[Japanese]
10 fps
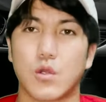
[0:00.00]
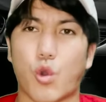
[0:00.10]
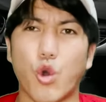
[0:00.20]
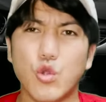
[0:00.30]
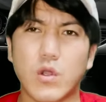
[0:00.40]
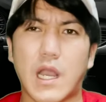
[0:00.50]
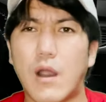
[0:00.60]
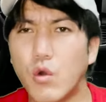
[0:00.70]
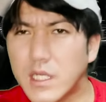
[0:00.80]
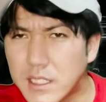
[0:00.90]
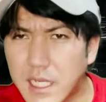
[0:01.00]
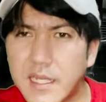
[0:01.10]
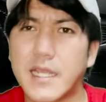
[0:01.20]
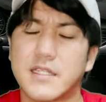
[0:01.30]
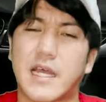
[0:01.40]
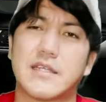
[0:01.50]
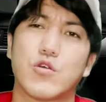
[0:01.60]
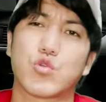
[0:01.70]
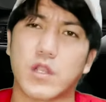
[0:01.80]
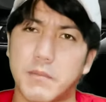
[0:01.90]
この香りが車内に
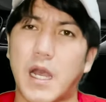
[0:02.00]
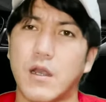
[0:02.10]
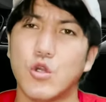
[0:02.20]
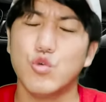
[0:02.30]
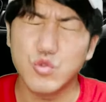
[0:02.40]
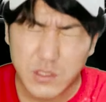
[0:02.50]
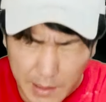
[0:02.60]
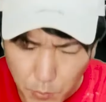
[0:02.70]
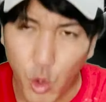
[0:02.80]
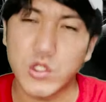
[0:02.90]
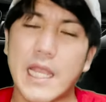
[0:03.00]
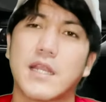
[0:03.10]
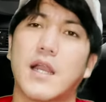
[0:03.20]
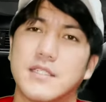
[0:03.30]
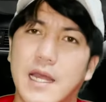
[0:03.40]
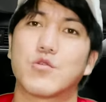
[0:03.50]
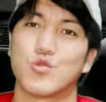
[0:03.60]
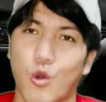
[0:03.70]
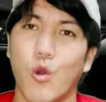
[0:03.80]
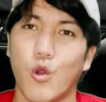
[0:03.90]
漂っとけば、運転も穏やかになるん
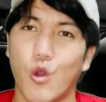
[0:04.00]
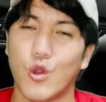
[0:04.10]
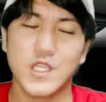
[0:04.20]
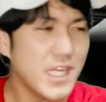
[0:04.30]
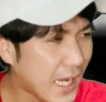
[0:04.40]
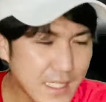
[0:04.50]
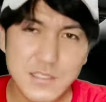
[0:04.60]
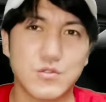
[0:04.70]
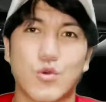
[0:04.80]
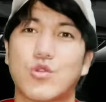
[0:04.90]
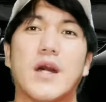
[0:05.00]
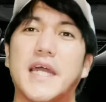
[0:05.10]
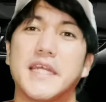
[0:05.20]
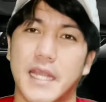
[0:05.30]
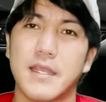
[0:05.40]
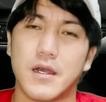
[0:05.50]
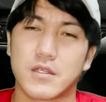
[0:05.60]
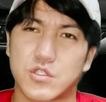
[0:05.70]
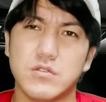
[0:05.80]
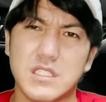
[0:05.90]
よ。イライラすることはないね。
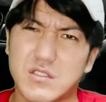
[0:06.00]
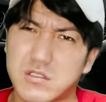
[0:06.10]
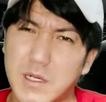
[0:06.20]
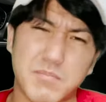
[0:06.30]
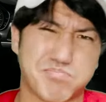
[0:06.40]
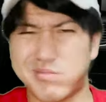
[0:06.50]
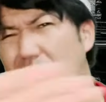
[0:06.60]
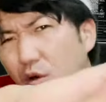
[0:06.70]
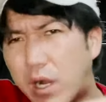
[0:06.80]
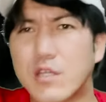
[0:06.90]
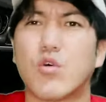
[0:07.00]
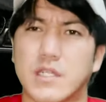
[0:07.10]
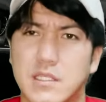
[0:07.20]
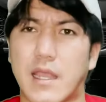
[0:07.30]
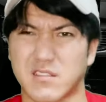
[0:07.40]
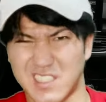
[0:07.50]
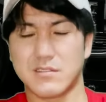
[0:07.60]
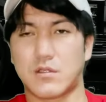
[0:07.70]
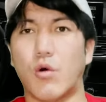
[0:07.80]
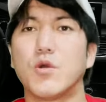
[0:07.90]
急に車がブワーン割り込んできて、
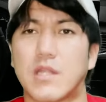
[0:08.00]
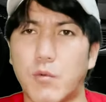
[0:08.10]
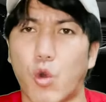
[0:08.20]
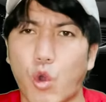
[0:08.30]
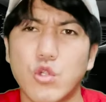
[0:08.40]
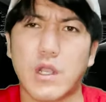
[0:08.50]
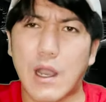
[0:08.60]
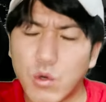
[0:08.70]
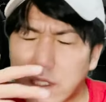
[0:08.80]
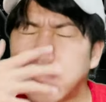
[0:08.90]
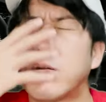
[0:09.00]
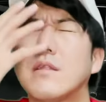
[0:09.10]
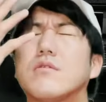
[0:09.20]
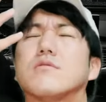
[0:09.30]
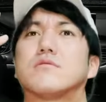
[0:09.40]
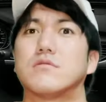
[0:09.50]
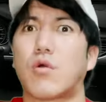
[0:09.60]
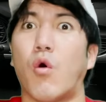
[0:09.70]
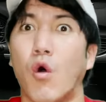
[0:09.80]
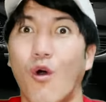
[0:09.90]
と思っても、この香りがふわっとする
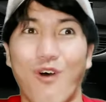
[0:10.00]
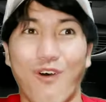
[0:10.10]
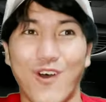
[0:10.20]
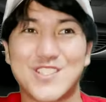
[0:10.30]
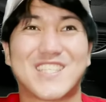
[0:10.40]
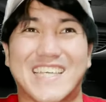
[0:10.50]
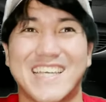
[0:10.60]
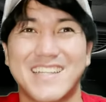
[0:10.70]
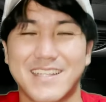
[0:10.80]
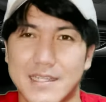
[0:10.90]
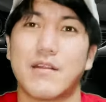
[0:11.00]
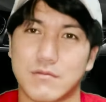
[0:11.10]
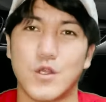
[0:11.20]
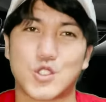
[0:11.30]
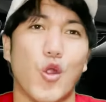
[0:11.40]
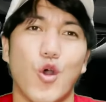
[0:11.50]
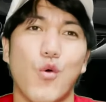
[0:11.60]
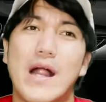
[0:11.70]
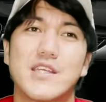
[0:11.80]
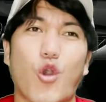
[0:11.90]
と、好きその
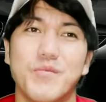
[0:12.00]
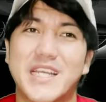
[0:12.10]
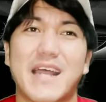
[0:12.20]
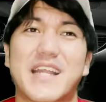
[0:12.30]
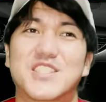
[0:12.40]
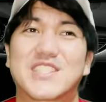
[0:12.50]
割り込み方好